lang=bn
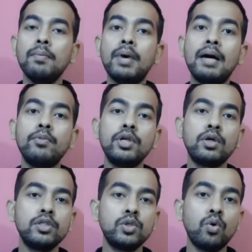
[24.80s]
বা মনে
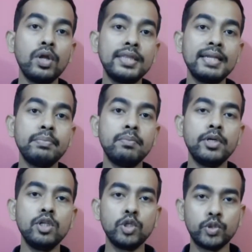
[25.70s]
করো যে গণিতের
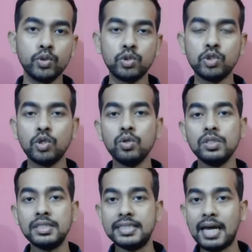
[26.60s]
বিভিন্ন সূত্র
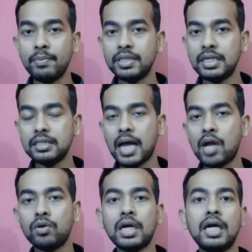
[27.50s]
জ্যামিতির
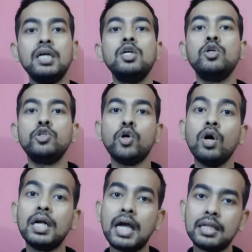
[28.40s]
ধারণা
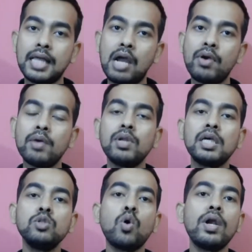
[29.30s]
শঙ্কার ধারণা এগুলো
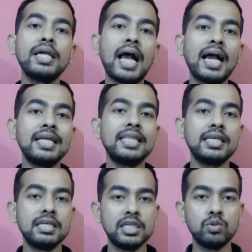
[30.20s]
কিন্তু অনেক আগে
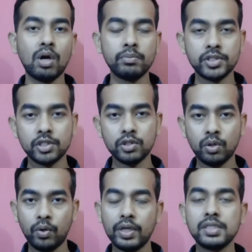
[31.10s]
থেকে কিন্তু আবিষ্কৃত
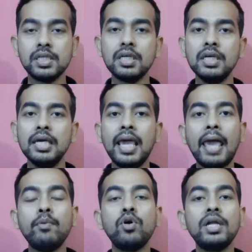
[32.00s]
হয়েছে
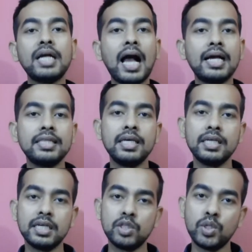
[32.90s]
এবং অনেক আগে
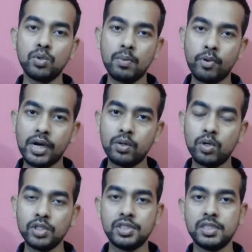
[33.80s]
থেকেই কিন্তু এগুলো পড়ানো
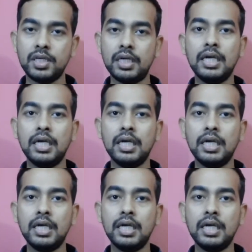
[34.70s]
হচ্ছে